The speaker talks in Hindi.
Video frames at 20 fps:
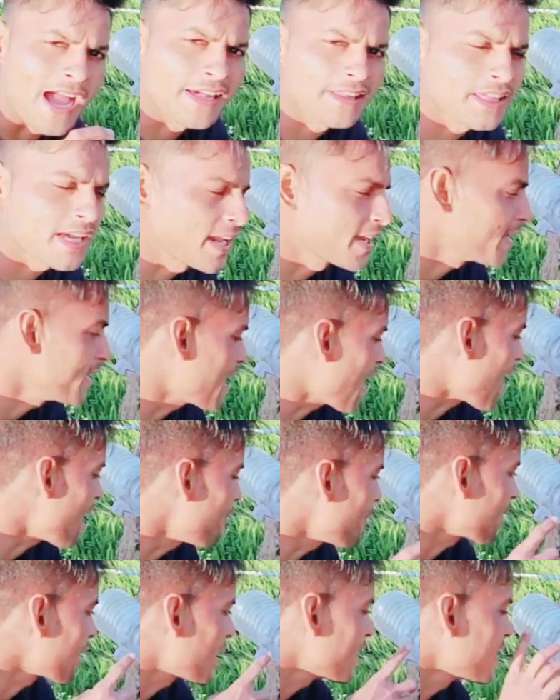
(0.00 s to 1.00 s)
गाइस यार
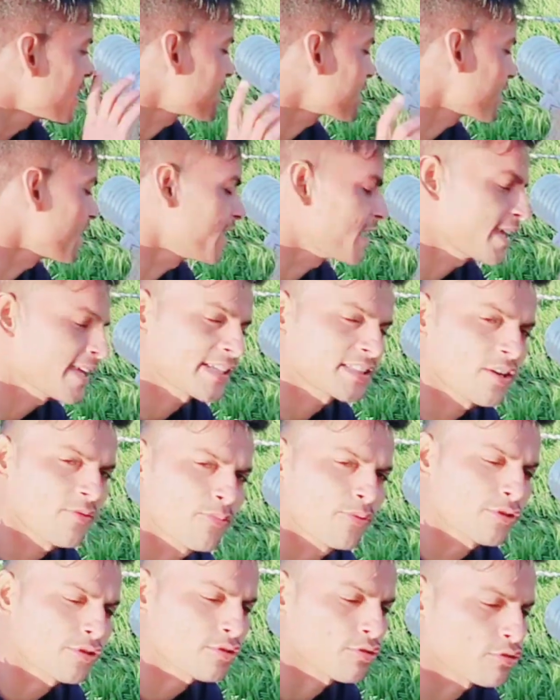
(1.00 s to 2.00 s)
यहाँ पर ना ये चलेगी
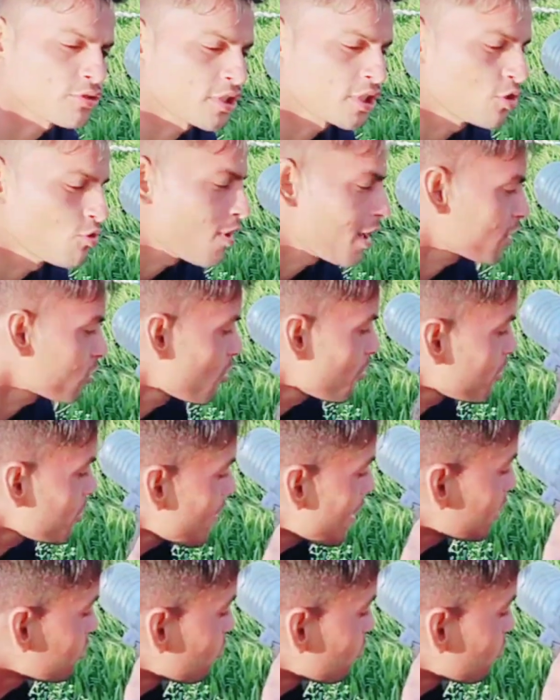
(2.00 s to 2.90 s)
एकदम कुछ कुछ नहीं हुआ तो अब की